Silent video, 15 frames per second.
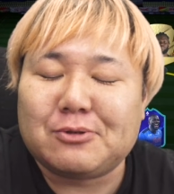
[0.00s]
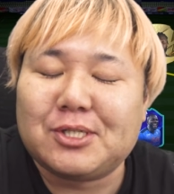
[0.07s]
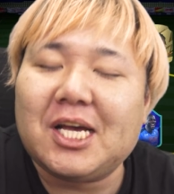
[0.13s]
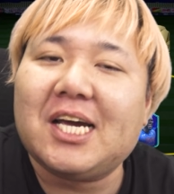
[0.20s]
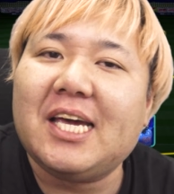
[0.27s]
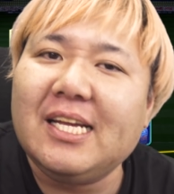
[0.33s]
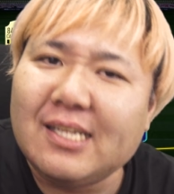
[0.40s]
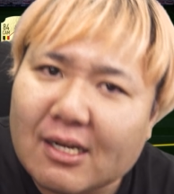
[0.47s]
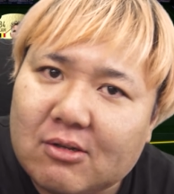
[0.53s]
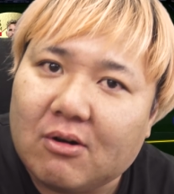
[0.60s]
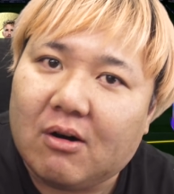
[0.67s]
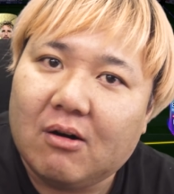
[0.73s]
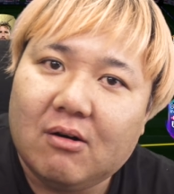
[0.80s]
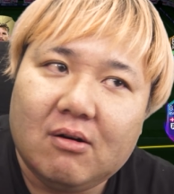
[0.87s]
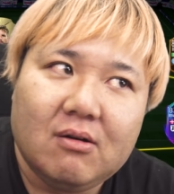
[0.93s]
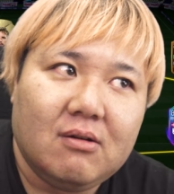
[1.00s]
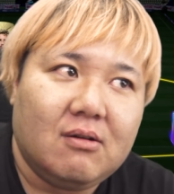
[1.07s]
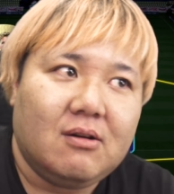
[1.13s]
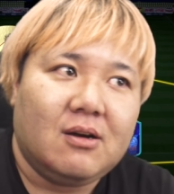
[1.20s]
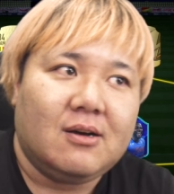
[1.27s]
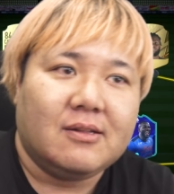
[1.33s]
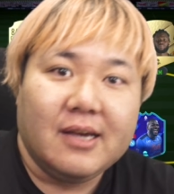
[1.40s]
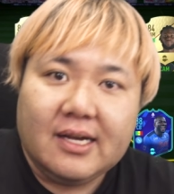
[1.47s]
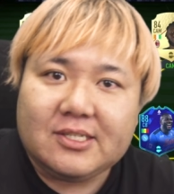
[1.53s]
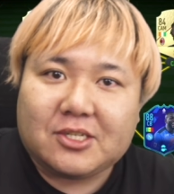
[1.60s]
い。ふざけんなと。ね、